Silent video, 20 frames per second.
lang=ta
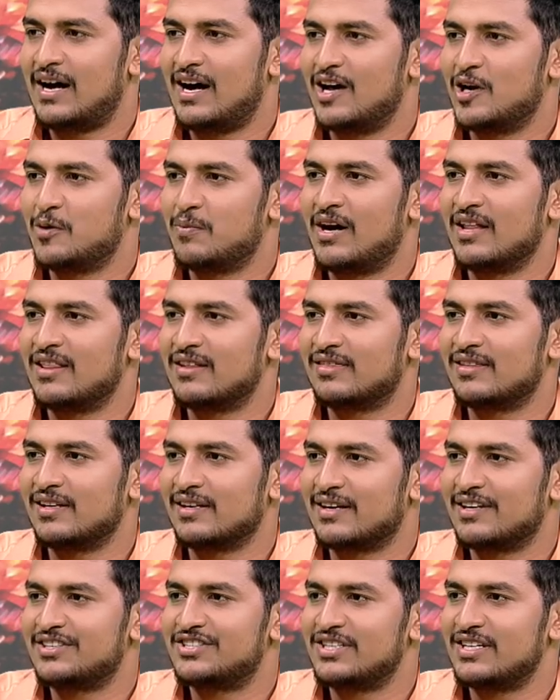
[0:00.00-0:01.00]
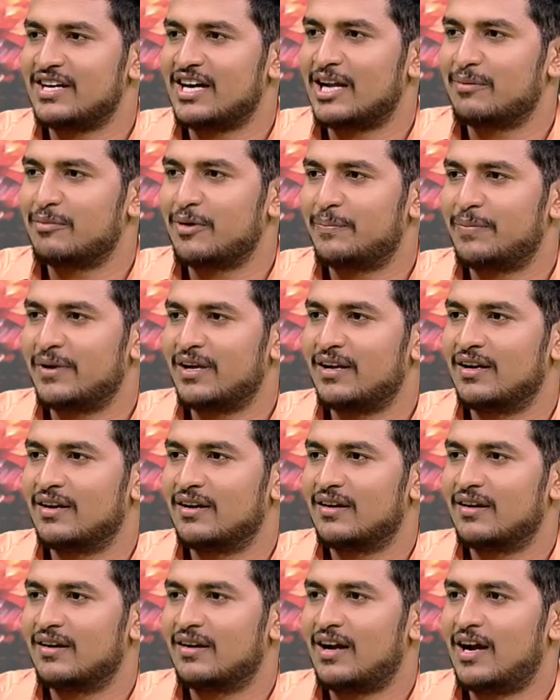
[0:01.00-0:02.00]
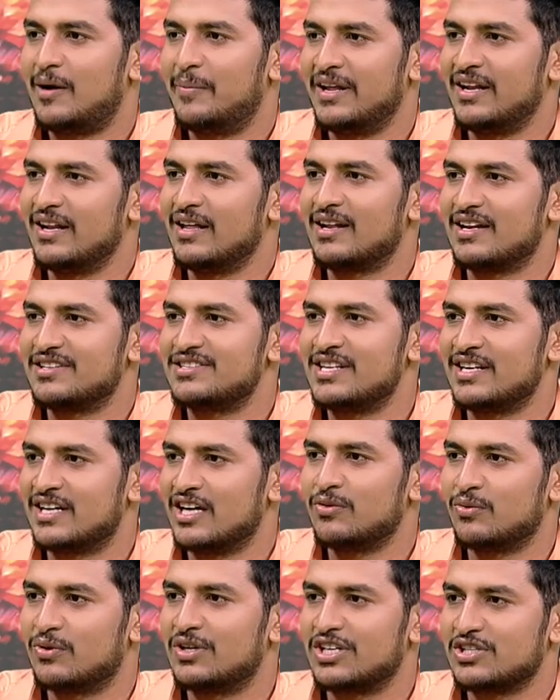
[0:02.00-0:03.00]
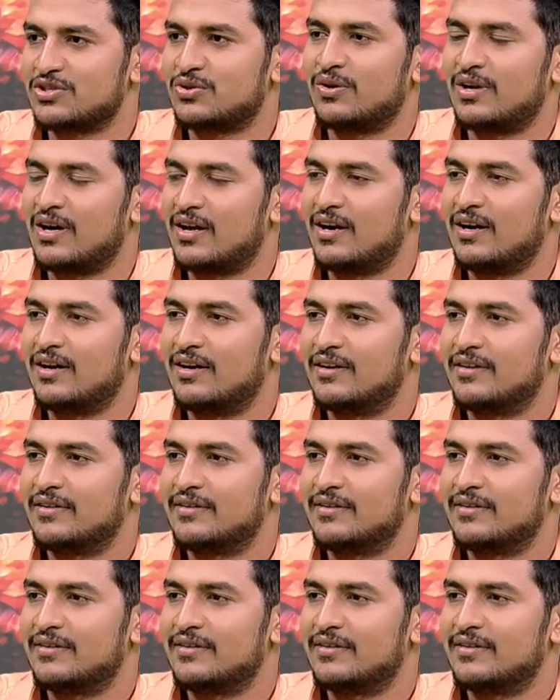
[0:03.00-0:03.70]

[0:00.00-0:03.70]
ஆறு மாதத்தில் கட்சி ஆரம்பிப்பேன் அப்படின்னு ரஜினிகாந்த் உங்கள்கிட்ட சொன்னாரா